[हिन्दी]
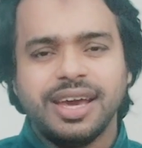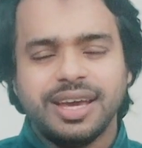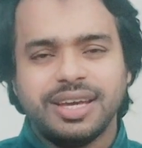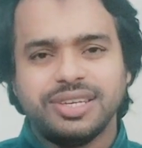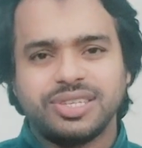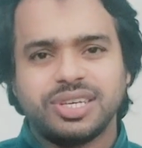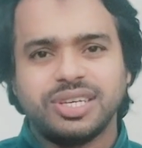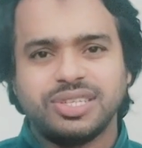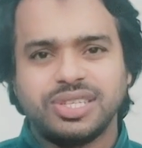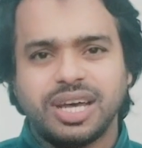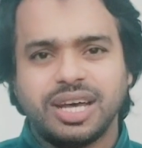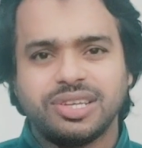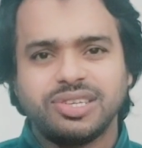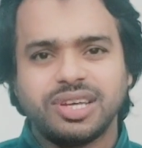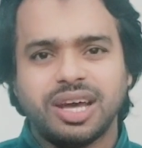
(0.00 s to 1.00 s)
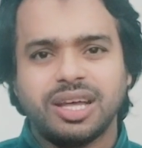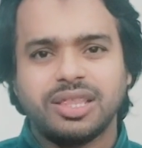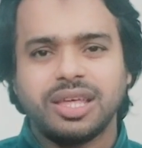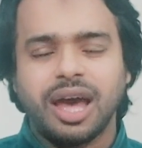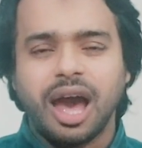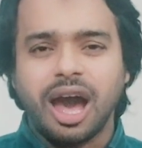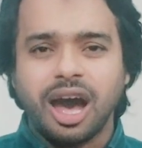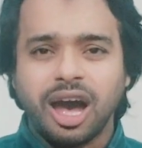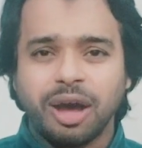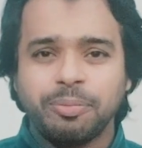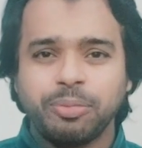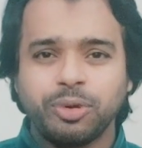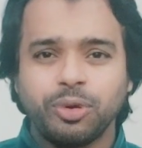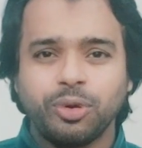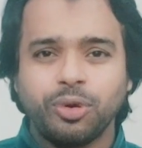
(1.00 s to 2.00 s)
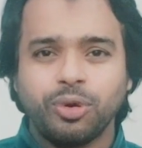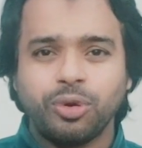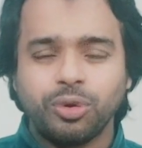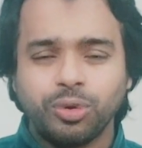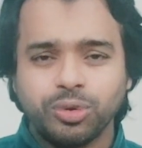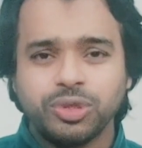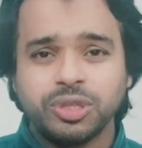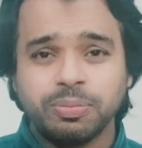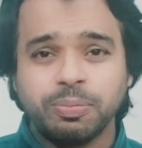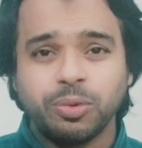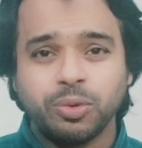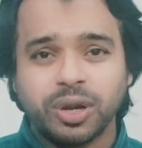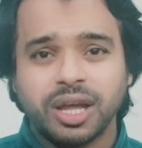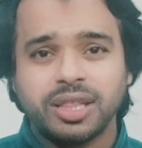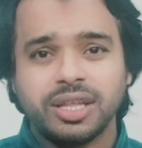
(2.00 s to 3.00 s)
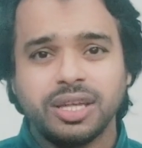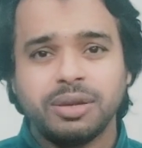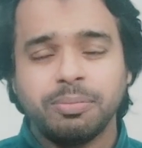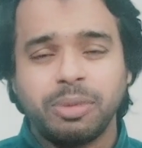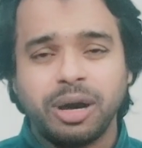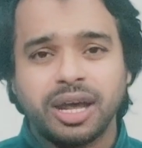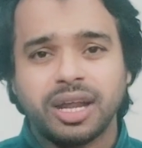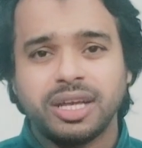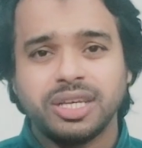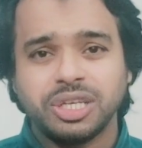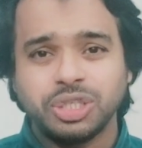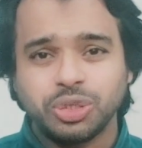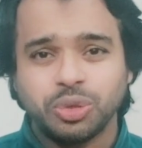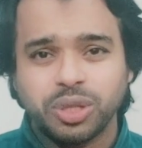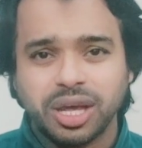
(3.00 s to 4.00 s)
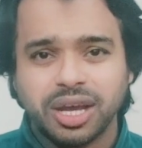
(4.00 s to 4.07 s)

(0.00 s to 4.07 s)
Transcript: इसके साथ साथ आपको खुद पूरा दिन 12 या 14